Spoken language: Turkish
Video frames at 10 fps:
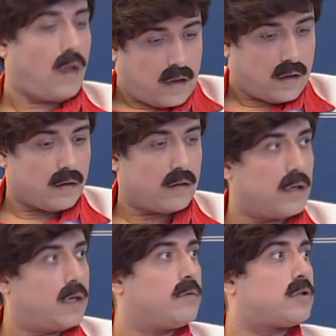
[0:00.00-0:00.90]
He,
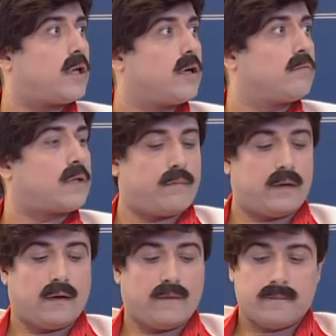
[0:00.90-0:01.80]
iyi müşteriyim
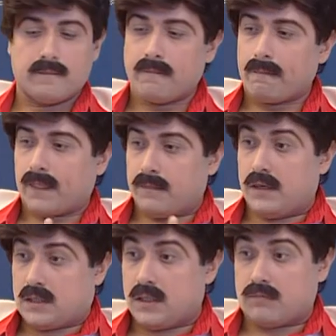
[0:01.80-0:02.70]
tabii.
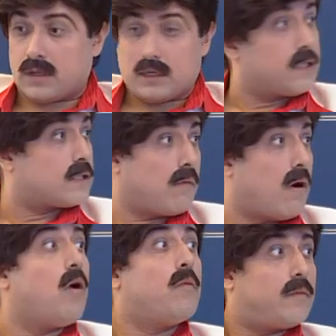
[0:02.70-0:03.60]
Ben şimdi buradan çıksam,
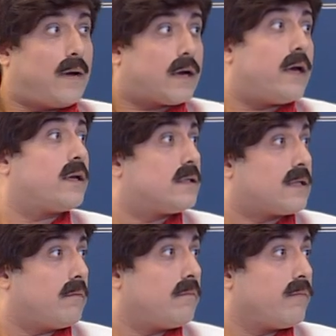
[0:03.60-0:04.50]
ha obur bankaya
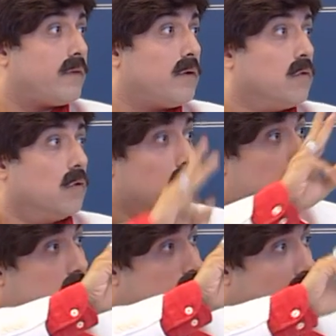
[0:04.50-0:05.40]
gitsem uç
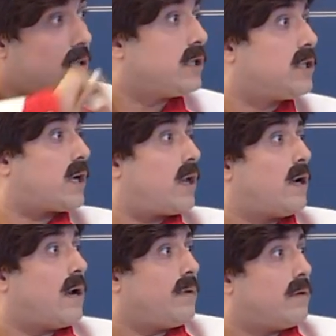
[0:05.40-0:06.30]
saatte
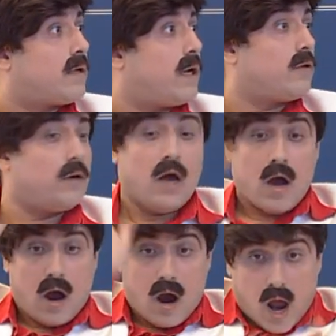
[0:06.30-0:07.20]
çıkarırlar benim krediyi.
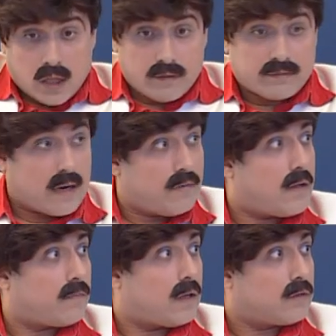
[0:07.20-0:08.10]
Alırım teminat
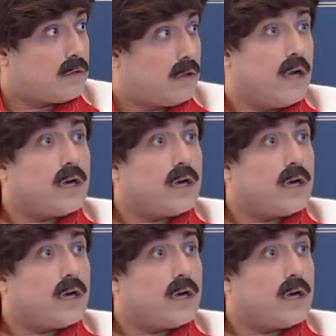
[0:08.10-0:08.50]
mektubunu.